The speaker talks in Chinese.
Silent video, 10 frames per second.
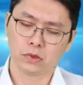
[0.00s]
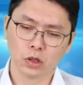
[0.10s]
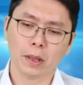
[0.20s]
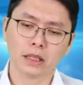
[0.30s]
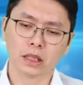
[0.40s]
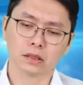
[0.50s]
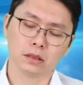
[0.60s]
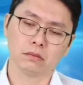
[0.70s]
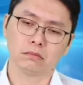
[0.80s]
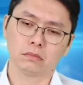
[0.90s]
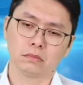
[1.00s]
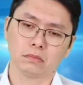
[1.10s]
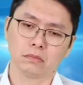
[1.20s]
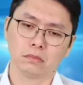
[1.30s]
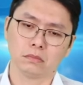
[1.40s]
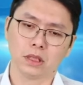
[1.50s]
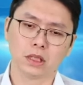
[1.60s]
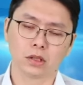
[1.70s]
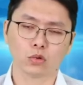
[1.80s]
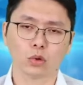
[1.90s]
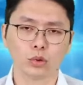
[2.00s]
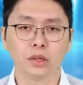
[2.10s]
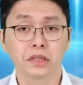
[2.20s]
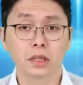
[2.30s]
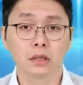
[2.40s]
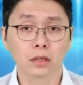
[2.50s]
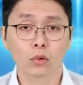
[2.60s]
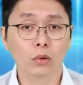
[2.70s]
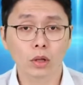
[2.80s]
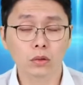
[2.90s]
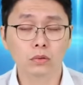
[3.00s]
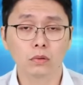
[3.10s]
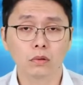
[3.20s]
就把它想成一个多月前的观光股，